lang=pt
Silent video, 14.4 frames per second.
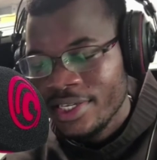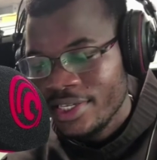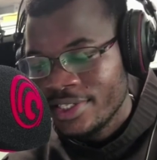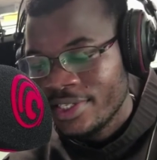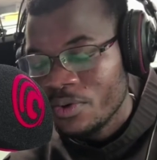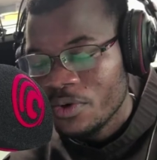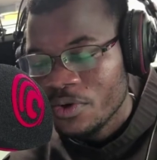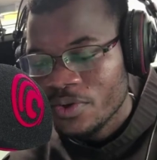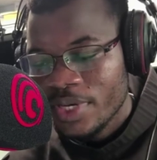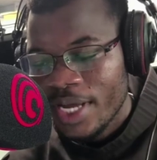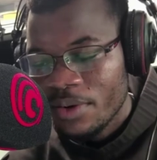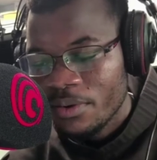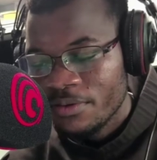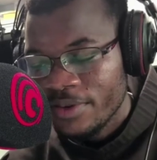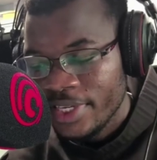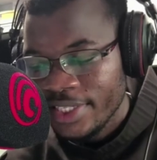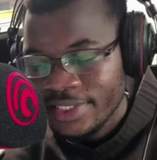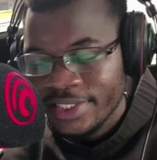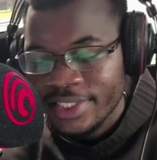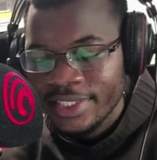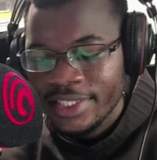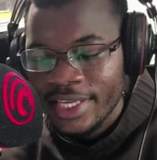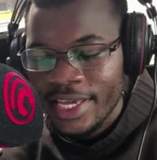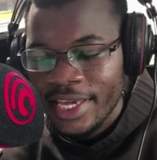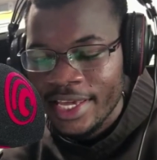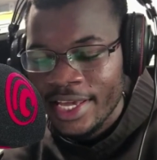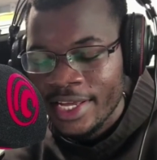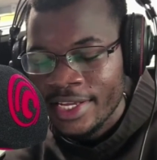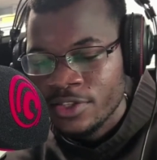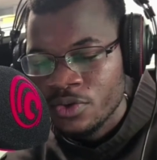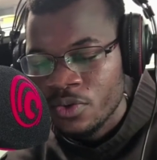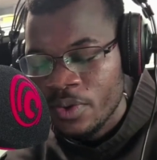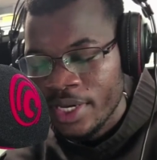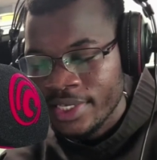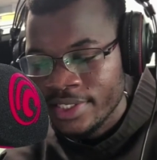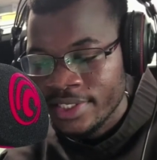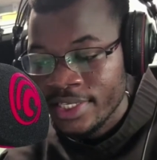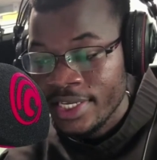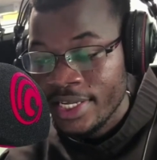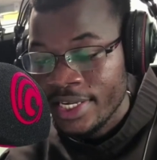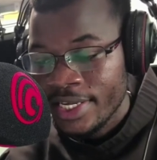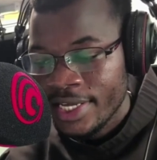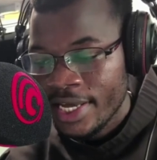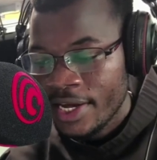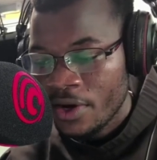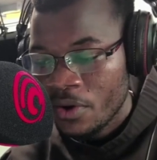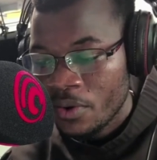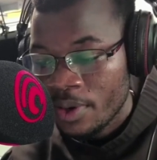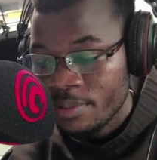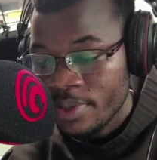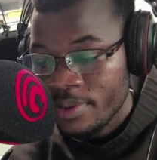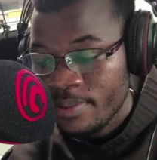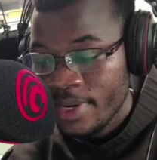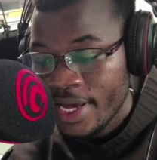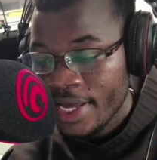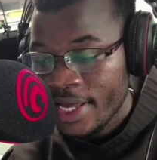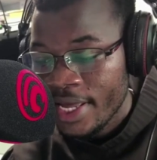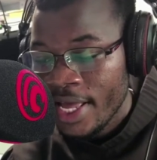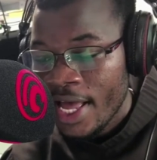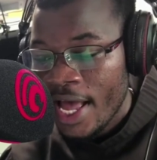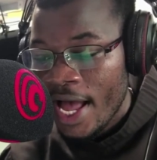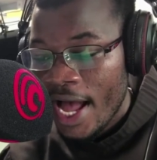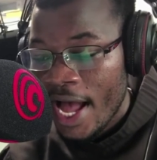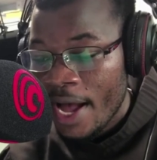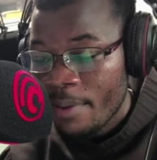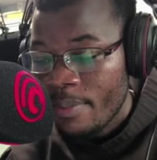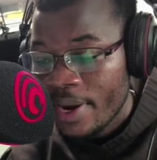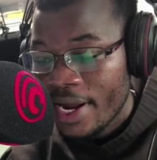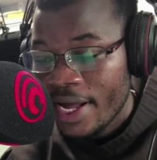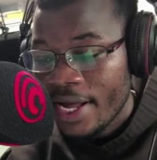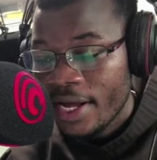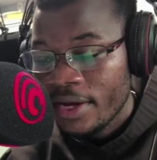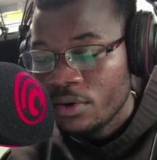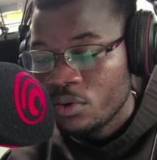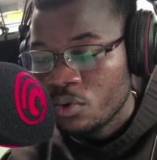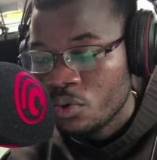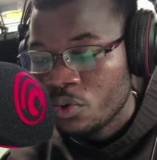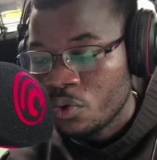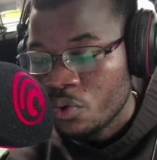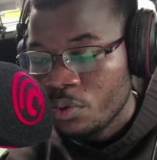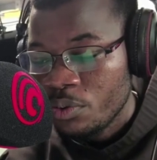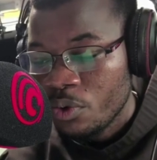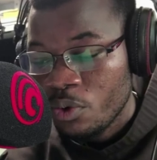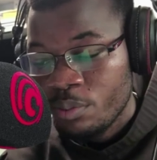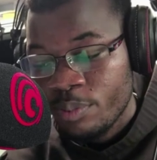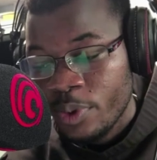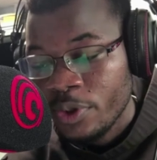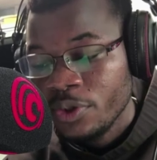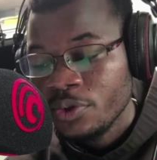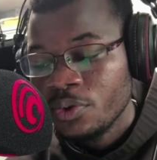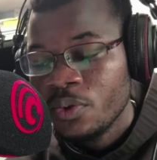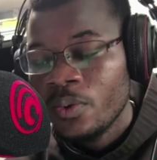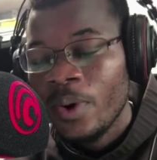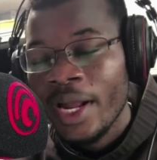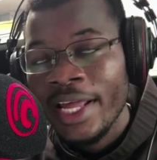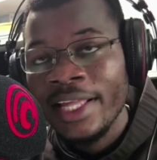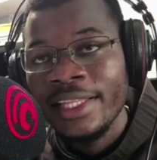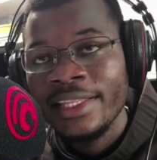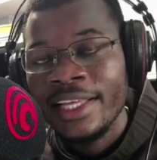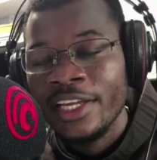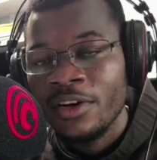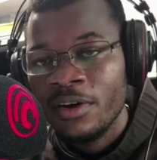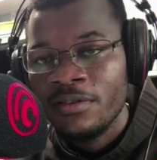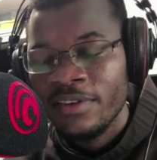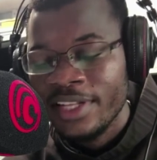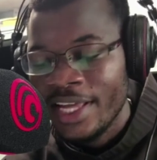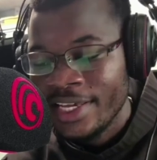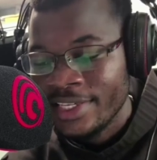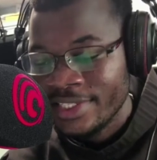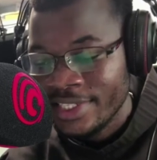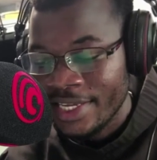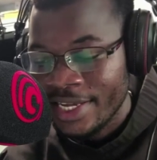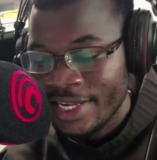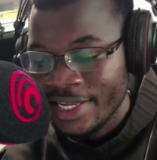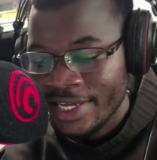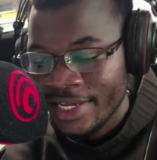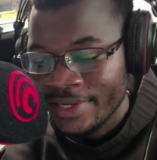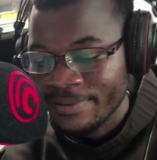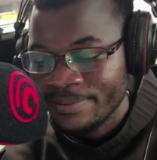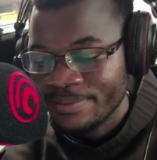E se o nosso caro ouvinte tem a sua encíclica ou a Bíblia, abra o, o ponto 49 da encíclica.